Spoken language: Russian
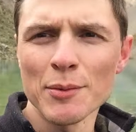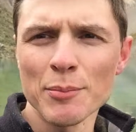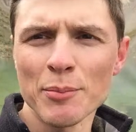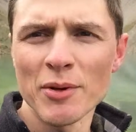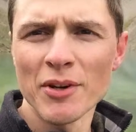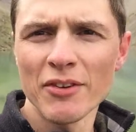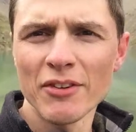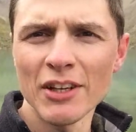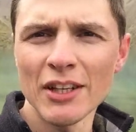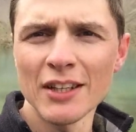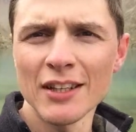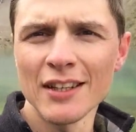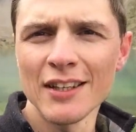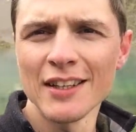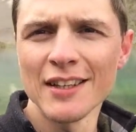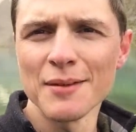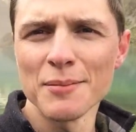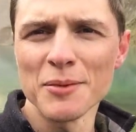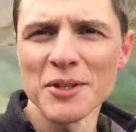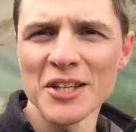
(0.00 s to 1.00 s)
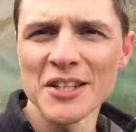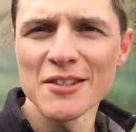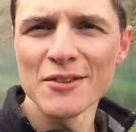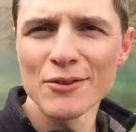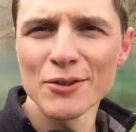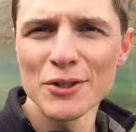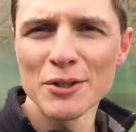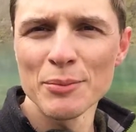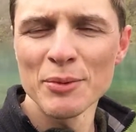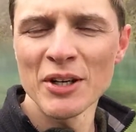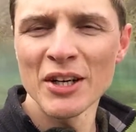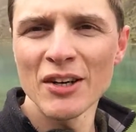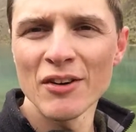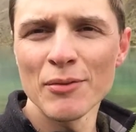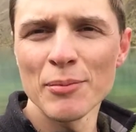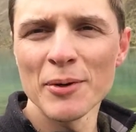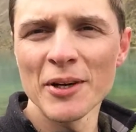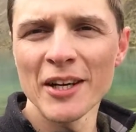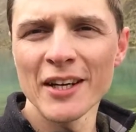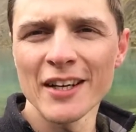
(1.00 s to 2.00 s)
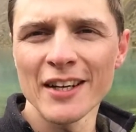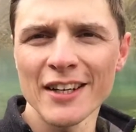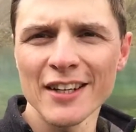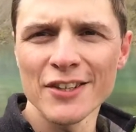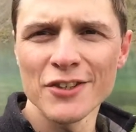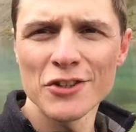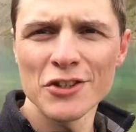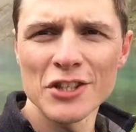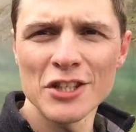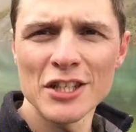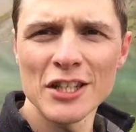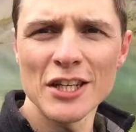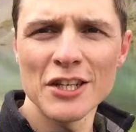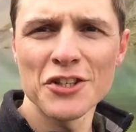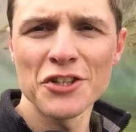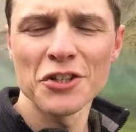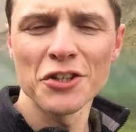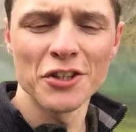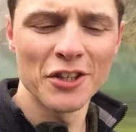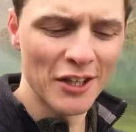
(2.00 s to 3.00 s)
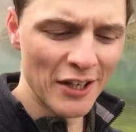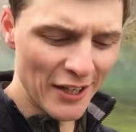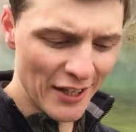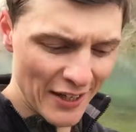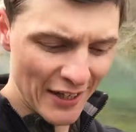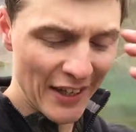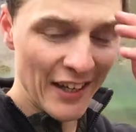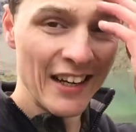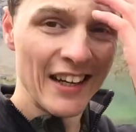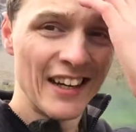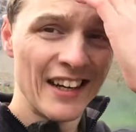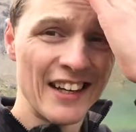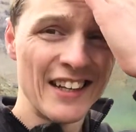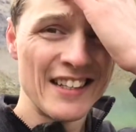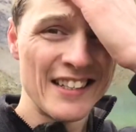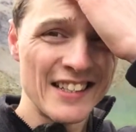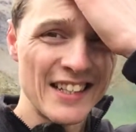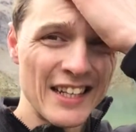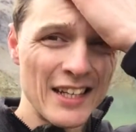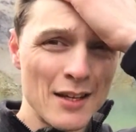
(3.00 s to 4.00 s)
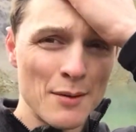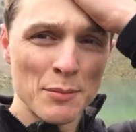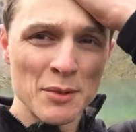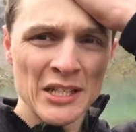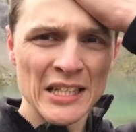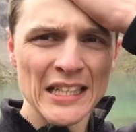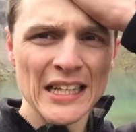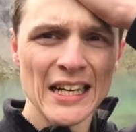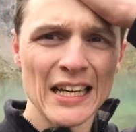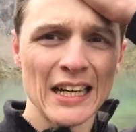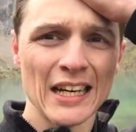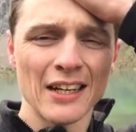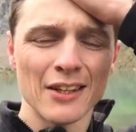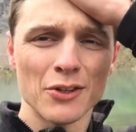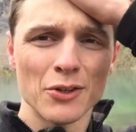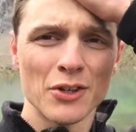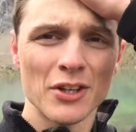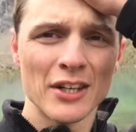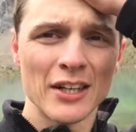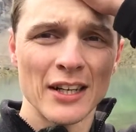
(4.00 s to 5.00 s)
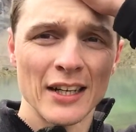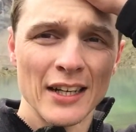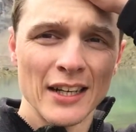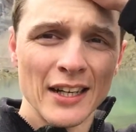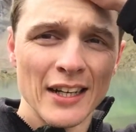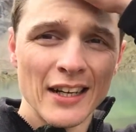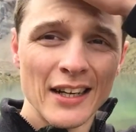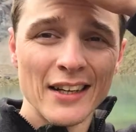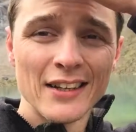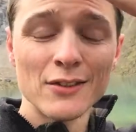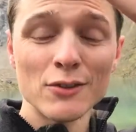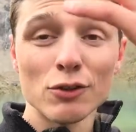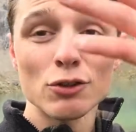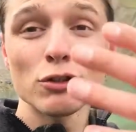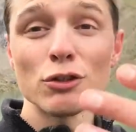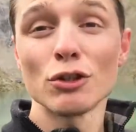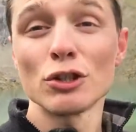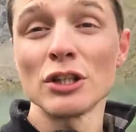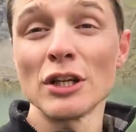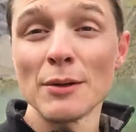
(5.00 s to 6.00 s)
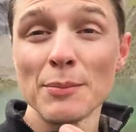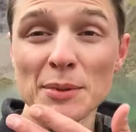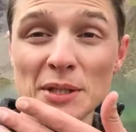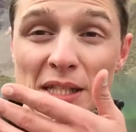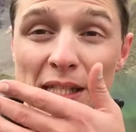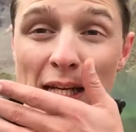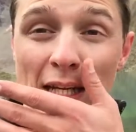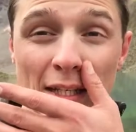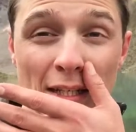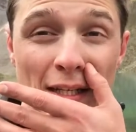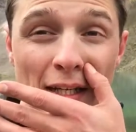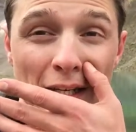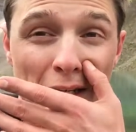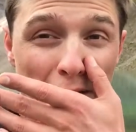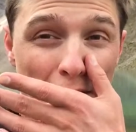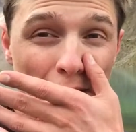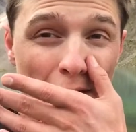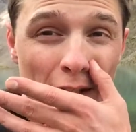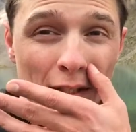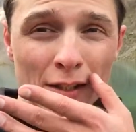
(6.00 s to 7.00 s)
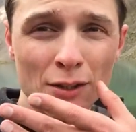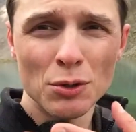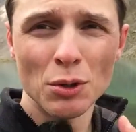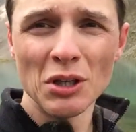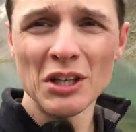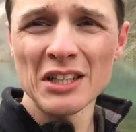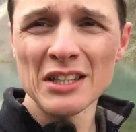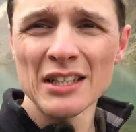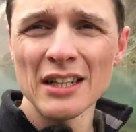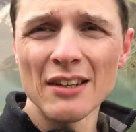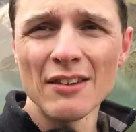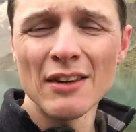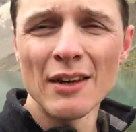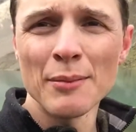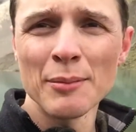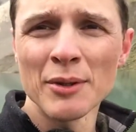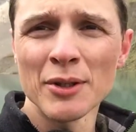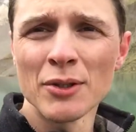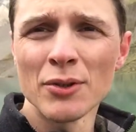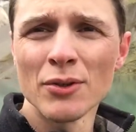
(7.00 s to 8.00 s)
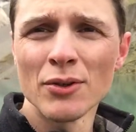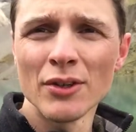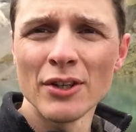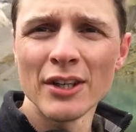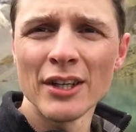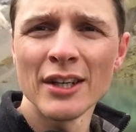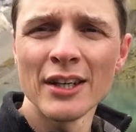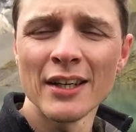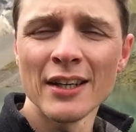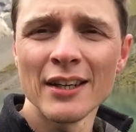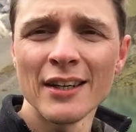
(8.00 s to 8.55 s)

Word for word: Всем привет! Меня зовут Дима Ковпак и хочу сказать, что есть такие места, которые ну, сложно описать не только словами, но и